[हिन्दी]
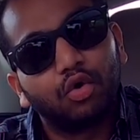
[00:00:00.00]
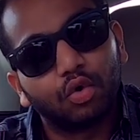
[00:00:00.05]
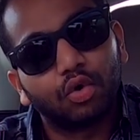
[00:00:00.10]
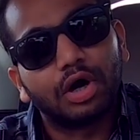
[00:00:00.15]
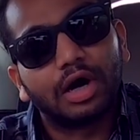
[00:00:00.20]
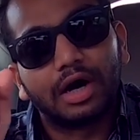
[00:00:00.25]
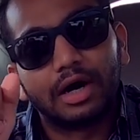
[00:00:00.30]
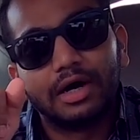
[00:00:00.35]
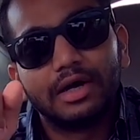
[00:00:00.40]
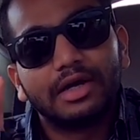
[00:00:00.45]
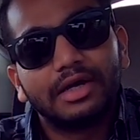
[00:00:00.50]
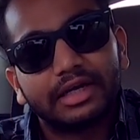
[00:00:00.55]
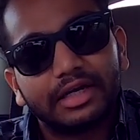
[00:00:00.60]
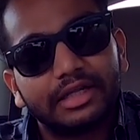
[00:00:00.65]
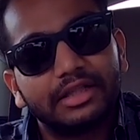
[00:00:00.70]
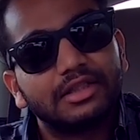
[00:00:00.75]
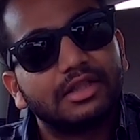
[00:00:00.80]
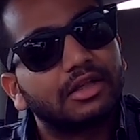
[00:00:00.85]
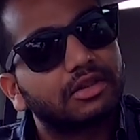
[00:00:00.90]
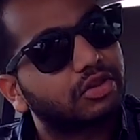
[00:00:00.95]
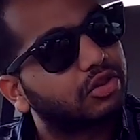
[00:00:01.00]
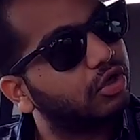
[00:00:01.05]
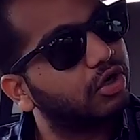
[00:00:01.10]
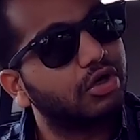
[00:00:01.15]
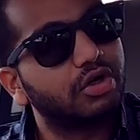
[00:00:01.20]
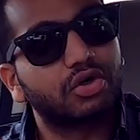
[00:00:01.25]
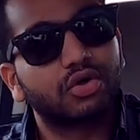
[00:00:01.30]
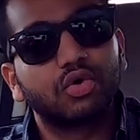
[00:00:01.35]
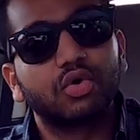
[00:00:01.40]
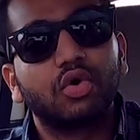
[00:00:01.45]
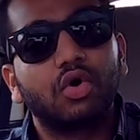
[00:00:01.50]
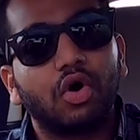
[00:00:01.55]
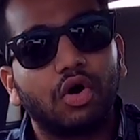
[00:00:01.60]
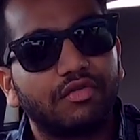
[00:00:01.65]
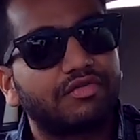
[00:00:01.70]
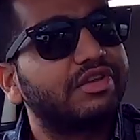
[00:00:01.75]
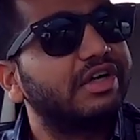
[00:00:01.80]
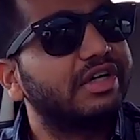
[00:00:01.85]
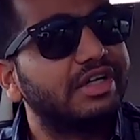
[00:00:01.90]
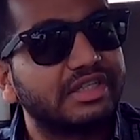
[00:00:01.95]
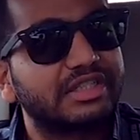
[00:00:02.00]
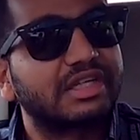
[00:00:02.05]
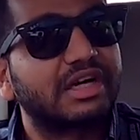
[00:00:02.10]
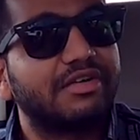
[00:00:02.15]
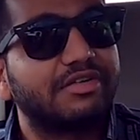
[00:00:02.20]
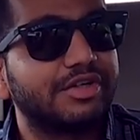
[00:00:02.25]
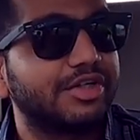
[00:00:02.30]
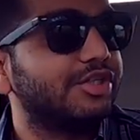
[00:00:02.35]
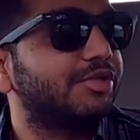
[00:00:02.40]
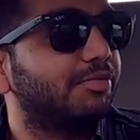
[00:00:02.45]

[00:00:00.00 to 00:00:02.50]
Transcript: होगा इन द थर्ड रो ऑफ द डिस्कवरी